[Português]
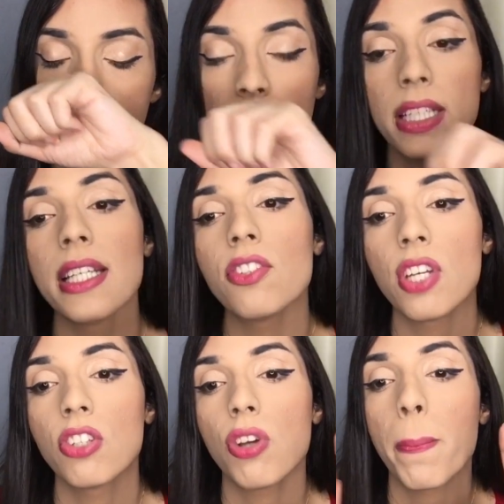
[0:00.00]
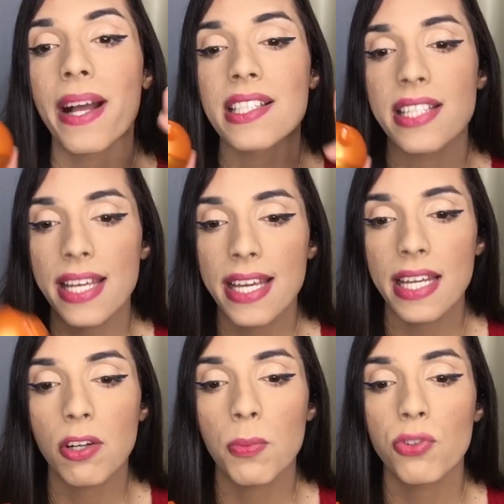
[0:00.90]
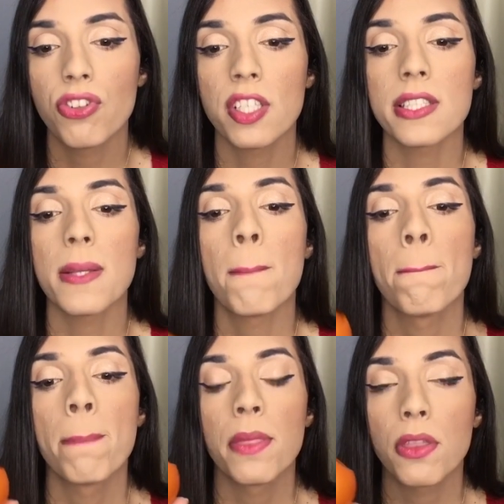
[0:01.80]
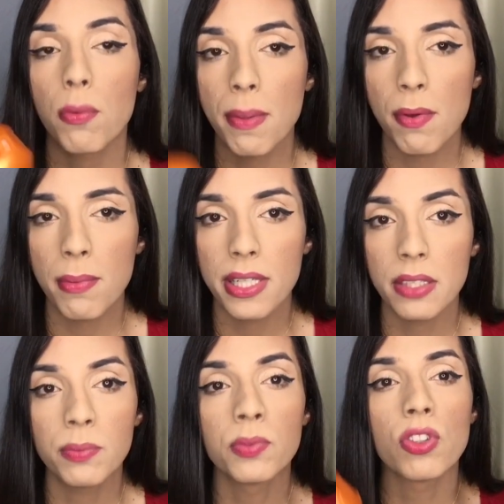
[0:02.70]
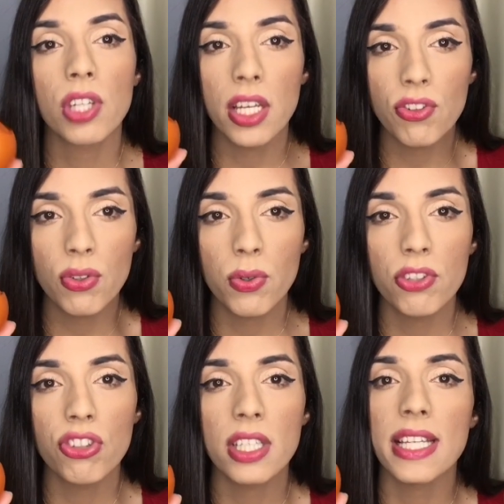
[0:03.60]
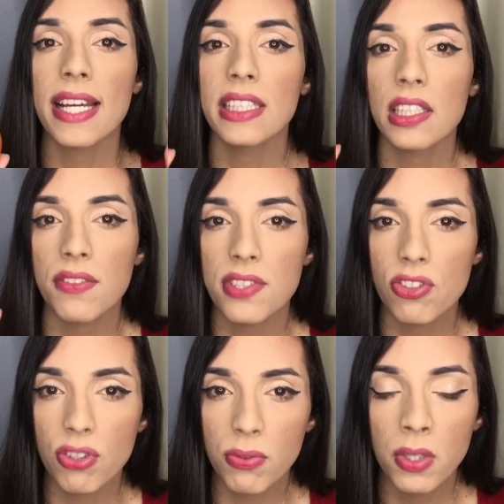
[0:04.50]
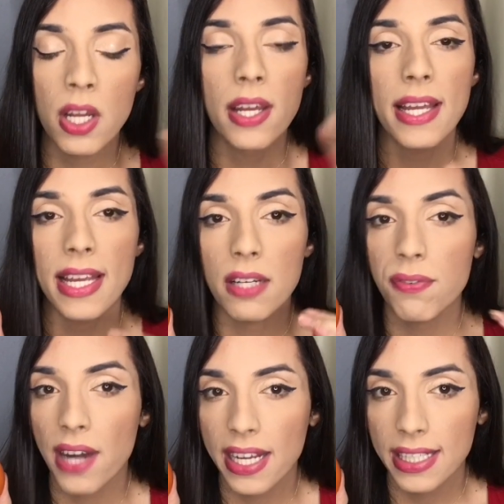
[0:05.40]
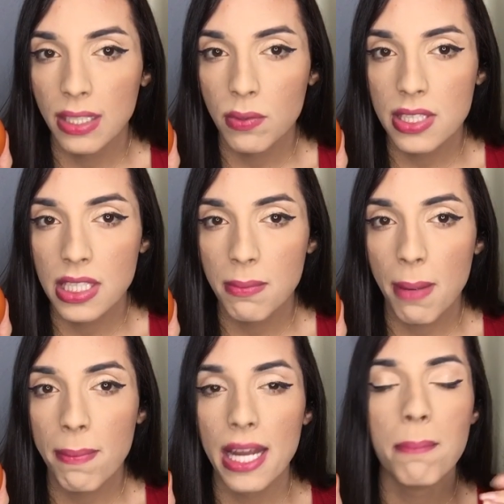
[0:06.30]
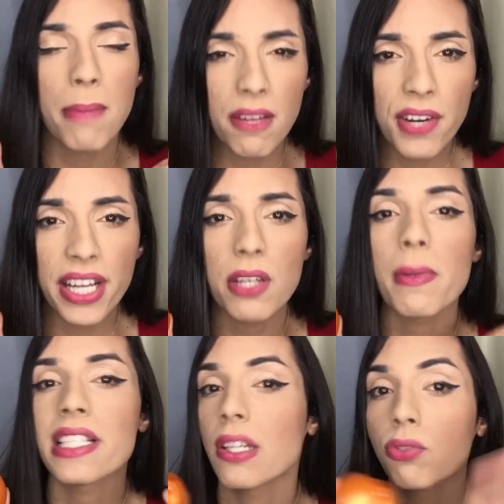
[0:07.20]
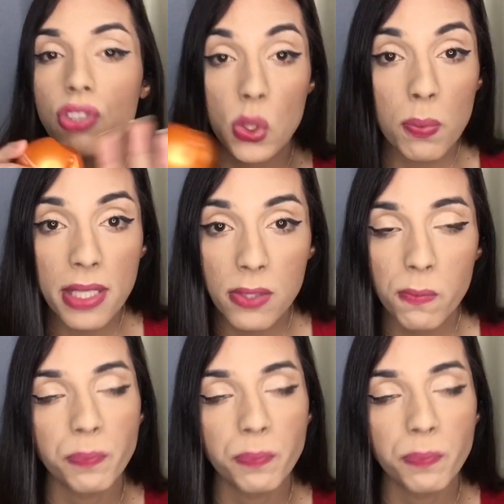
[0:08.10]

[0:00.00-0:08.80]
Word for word: E, gente, eu passei ele, como eu disse, Tomei meu banho, cheguei de noite e ainda tava sentindo ele fraquinho assim na minha pele. Bem fraquinho, mas não tinha sumido.